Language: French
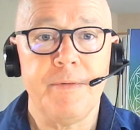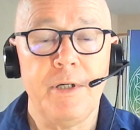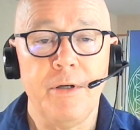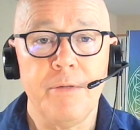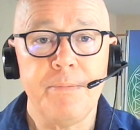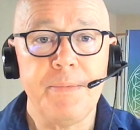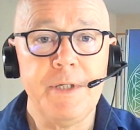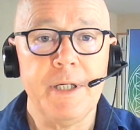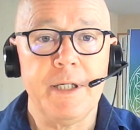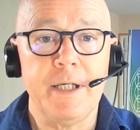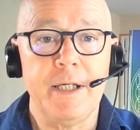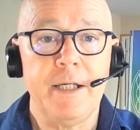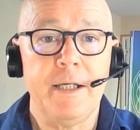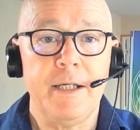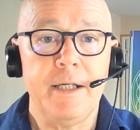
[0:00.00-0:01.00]
L'Empire
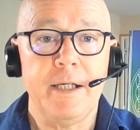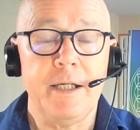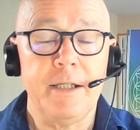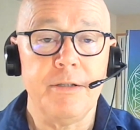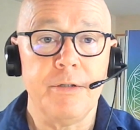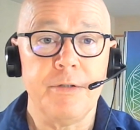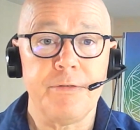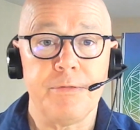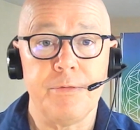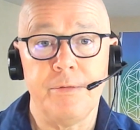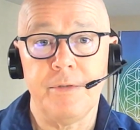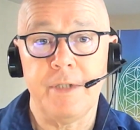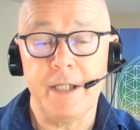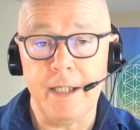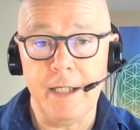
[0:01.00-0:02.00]
est, est, dans
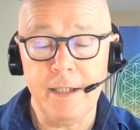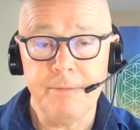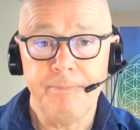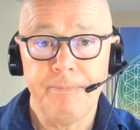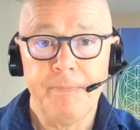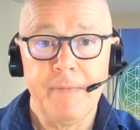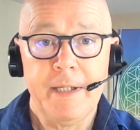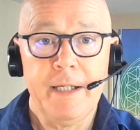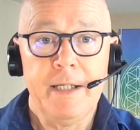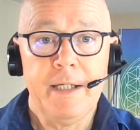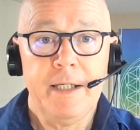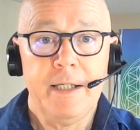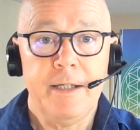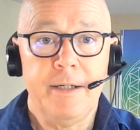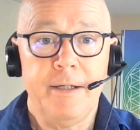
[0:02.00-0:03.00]
son déclin,
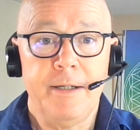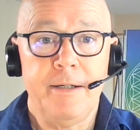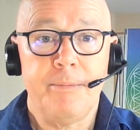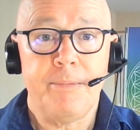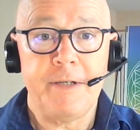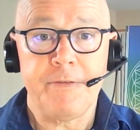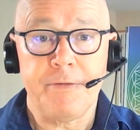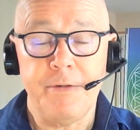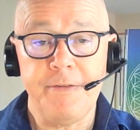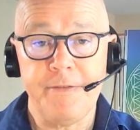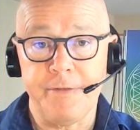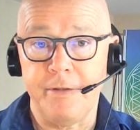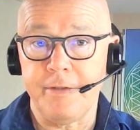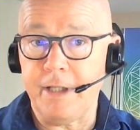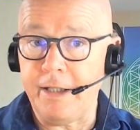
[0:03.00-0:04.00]
parce qu'ils
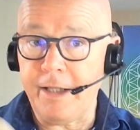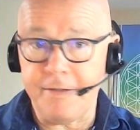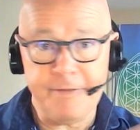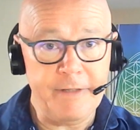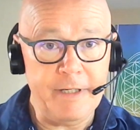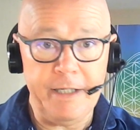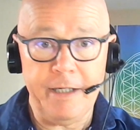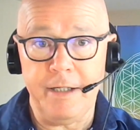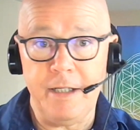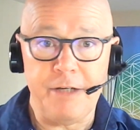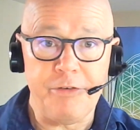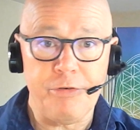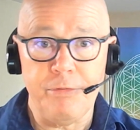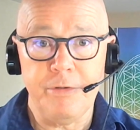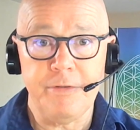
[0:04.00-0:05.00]
sont en train d'accélérer
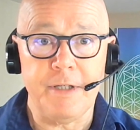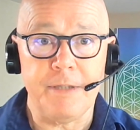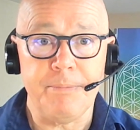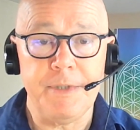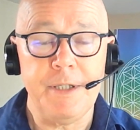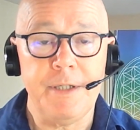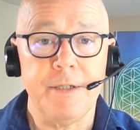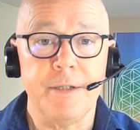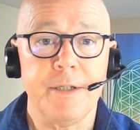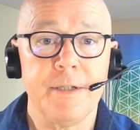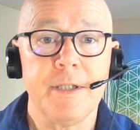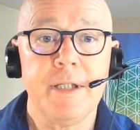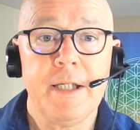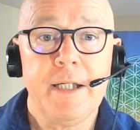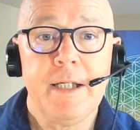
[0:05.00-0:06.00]
les choses et puis
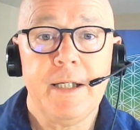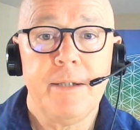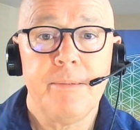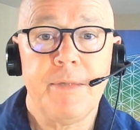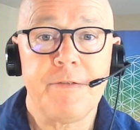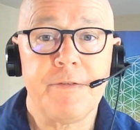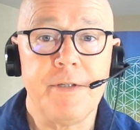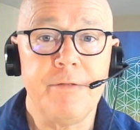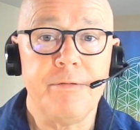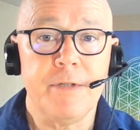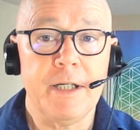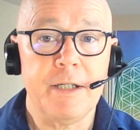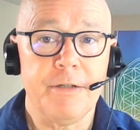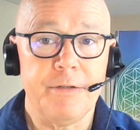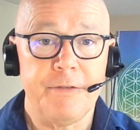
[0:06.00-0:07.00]
parce qu'ils
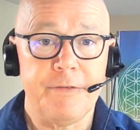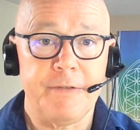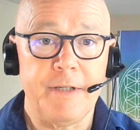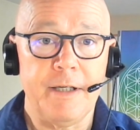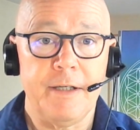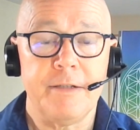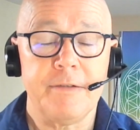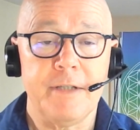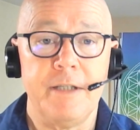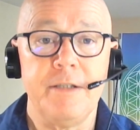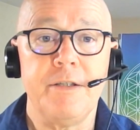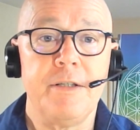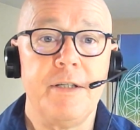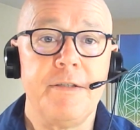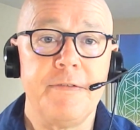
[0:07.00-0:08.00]
voient que ça est en train
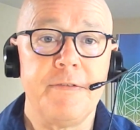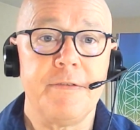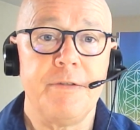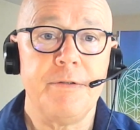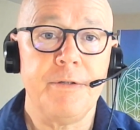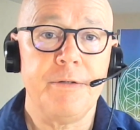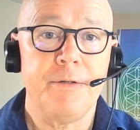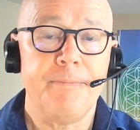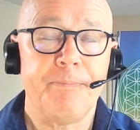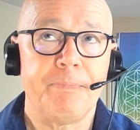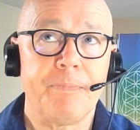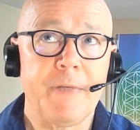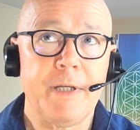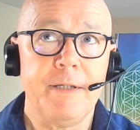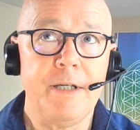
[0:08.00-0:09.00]

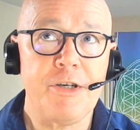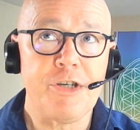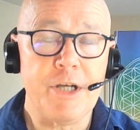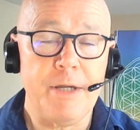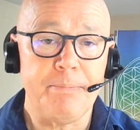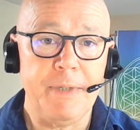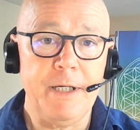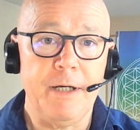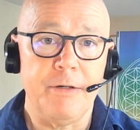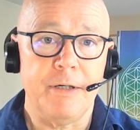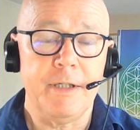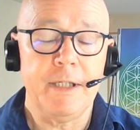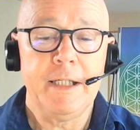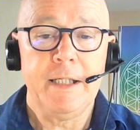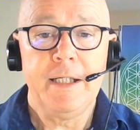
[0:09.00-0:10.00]
d'échapper
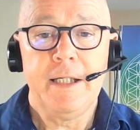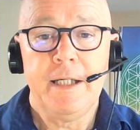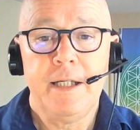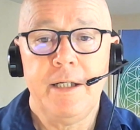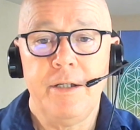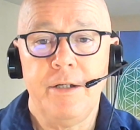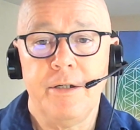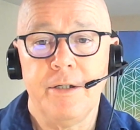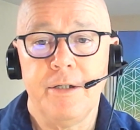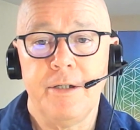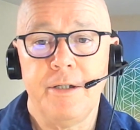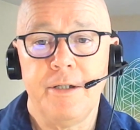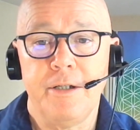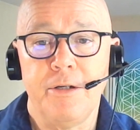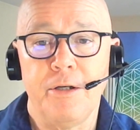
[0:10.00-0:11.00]
leur, leur,
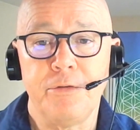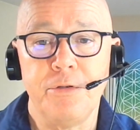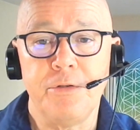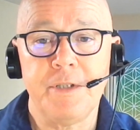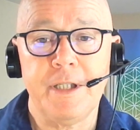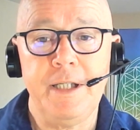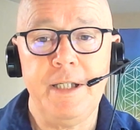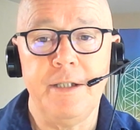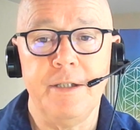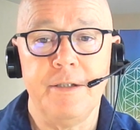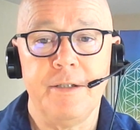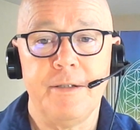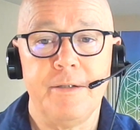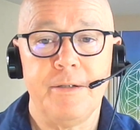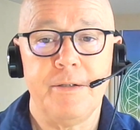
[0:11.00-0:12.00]
euh, leur doctrine
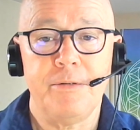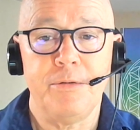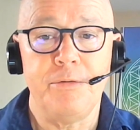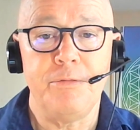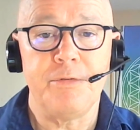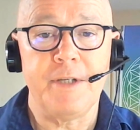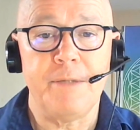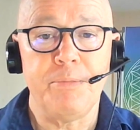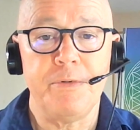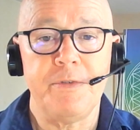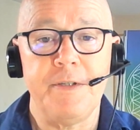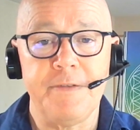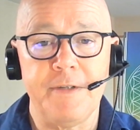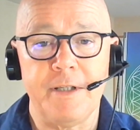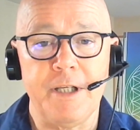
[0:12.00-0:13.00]
euh, de nous
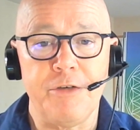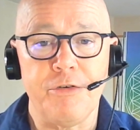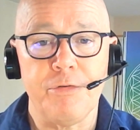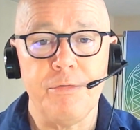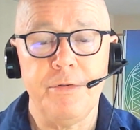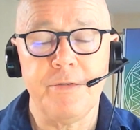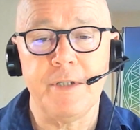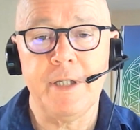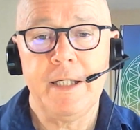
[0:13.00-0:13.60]
imposer certaines choses,